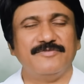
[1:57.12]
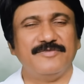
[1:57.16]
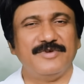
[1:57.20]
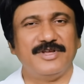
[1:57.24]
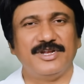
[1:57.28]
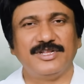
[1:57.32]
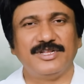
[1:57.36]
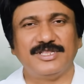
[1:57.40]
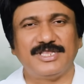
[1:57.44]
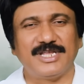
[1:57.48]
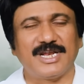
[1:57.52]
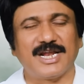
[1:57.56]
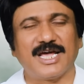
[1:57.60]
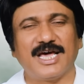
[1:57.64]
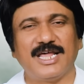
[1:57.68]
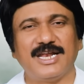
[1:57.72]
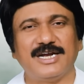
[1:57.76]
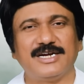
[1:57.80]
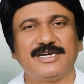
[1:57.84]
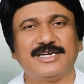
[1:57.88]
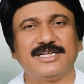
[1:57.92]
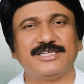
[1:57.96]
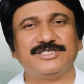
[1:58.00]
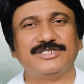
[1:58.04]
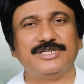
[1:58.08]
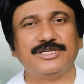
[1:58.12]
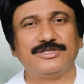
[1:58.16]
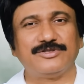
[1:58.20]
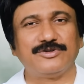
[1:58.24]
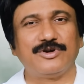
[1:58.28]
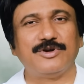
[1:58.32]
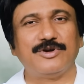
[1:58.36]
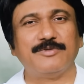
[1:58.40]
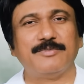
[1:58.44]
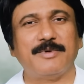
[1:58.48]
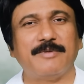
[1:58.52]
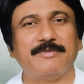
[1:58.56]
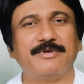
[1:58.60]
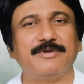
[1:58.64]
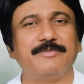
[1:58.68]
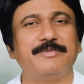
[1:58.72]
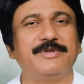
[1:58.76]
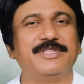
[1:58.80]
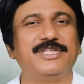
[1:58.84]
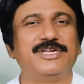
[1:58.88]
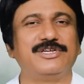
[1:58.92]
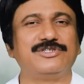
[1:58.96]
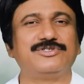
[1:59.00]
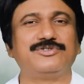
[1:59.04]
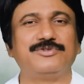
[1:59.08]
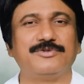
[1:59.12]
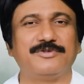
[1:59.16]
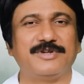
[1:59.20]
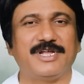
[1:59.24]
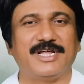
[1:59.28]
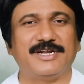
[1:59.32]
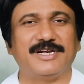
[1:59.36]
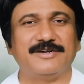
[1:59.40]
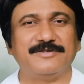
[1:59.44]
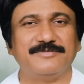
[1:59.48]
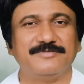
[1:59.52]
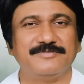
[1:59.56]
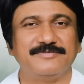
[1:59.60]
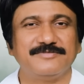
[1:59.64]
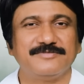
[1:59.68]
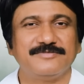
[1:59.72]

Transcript: వెన్ను తిరగాలంటే శత్రువులు మమ్మల్ని బెదిరిస్తూ ఉన్నారు